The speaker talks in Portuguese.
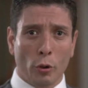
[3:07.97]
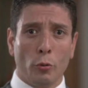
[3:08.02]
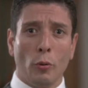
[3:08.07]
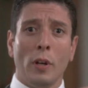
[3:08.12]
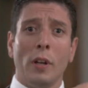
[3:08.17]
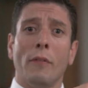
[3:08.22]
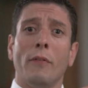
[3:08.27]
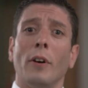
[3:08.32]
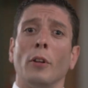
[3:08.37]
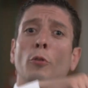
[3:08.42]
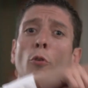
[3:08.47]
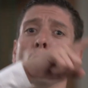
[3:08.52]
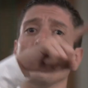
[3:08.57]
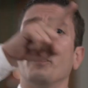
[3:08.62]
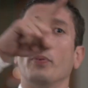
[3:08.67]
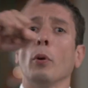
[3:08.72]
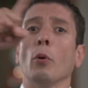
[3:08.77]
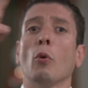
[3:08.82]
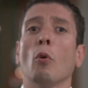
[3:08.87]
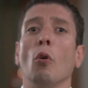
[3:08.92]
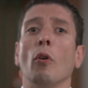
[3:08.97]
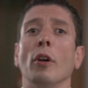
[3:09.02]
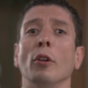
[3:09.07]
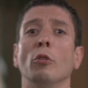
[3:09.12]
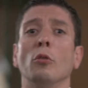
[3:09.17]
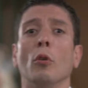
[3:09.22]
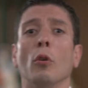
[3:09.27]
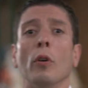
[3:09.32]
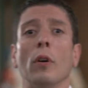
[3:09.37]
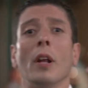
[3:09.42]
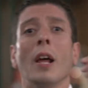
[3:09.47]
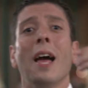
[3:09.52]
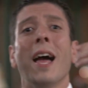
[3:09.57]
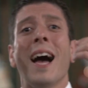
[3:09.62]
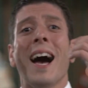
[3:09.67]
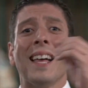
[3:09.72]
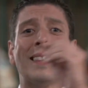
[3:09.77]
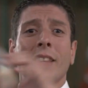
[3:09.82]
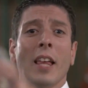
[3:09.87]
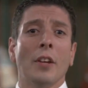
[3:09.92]
do elevador pelo corredor
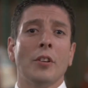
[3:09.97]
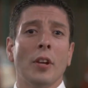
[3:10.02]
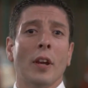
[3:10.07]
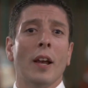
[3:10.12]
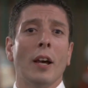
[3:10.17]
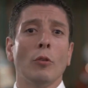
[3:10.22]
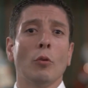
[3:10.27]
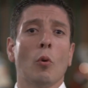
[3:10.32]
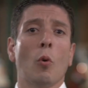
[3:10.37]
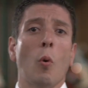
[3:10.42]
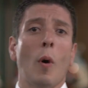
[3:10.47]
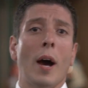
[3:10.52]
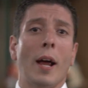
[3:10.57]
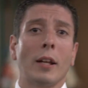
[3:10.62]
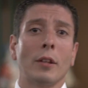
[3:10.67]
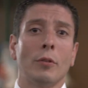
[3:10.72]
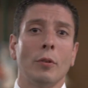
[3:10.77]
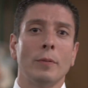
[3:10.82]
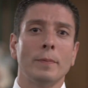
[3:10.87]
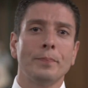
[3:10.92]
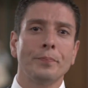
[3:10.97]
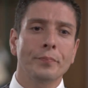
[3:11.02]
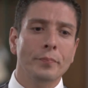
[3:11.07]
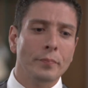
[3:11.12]
até chegar no quarto.